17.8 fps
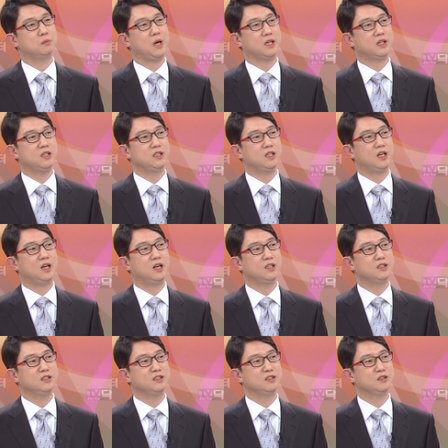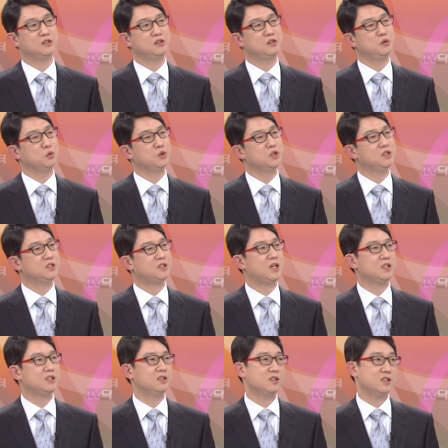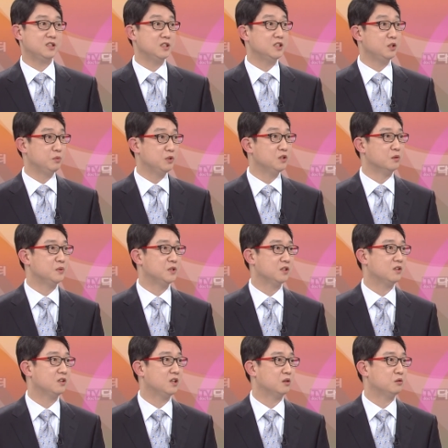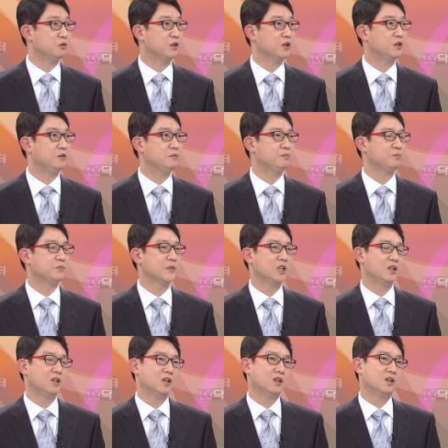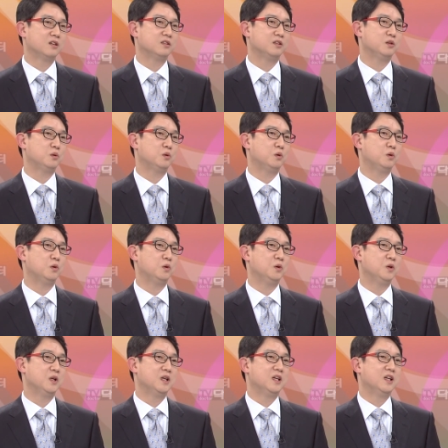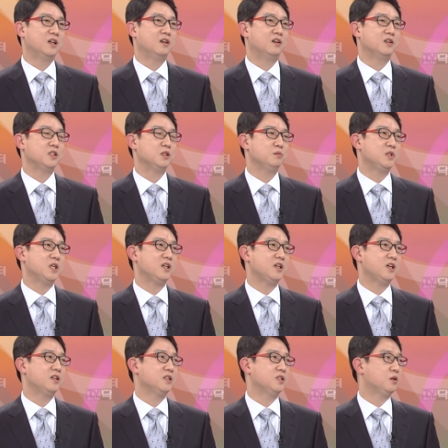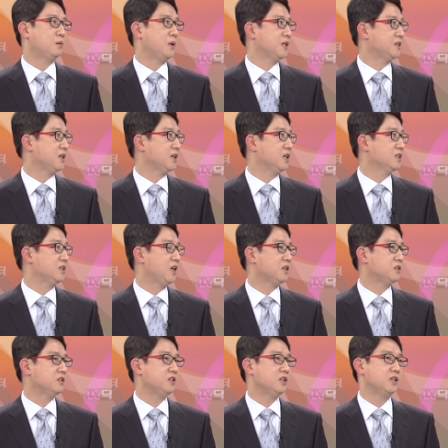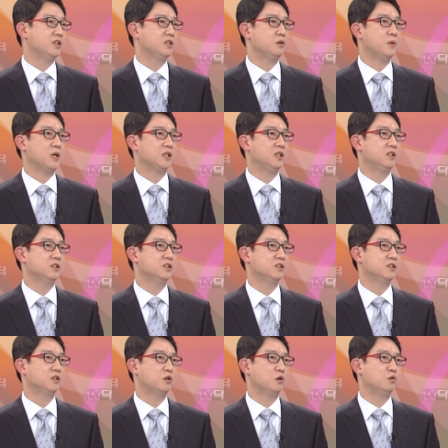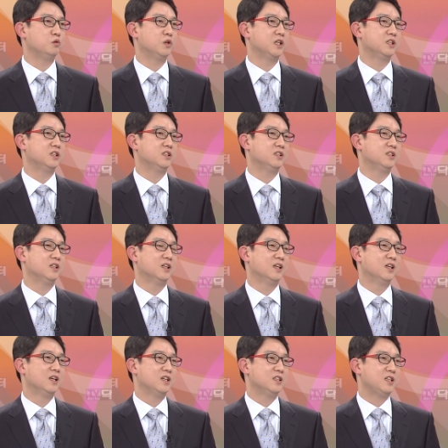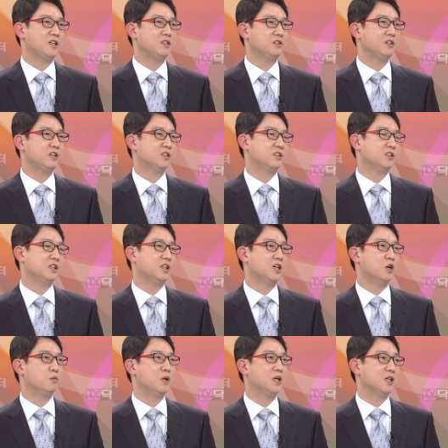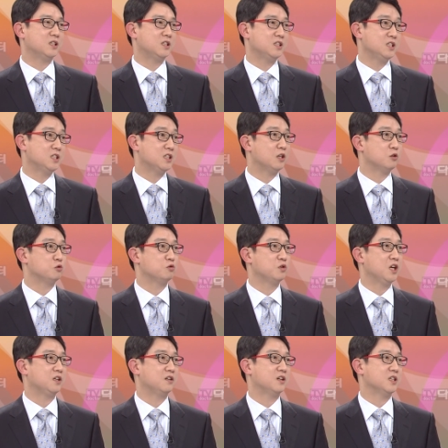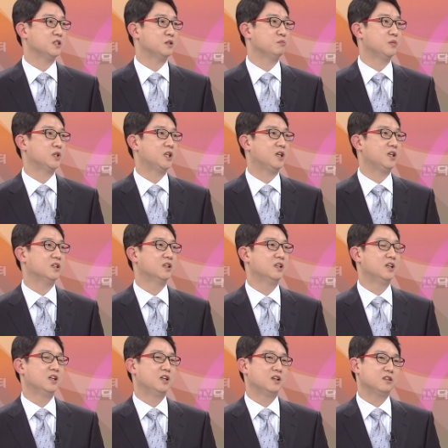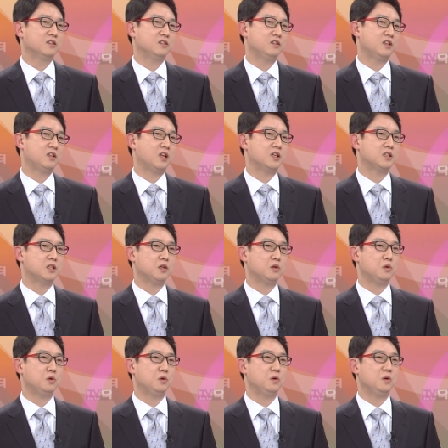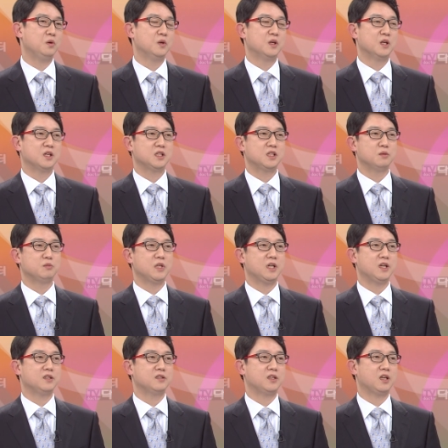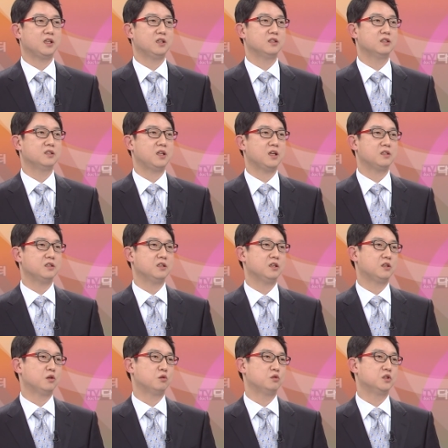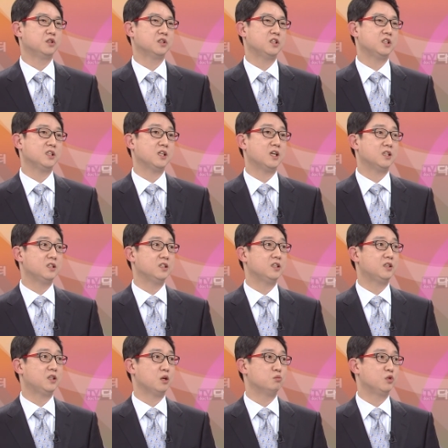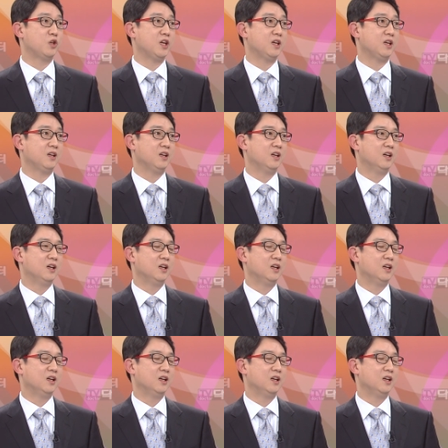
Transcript: 막히냐 하는 그런 원인은 사실은 큰 의미는 없을 것 같고요. 네. 그리고 어, 심장에 의해서 발생한 색전에 의해서 막히는 경우에는 색전의 크기가 얼마나 큰지가 중요할 것 같습니다. 그런데 대체로 심장에서 생기는 색전의 경우는 크기가 크기 때문에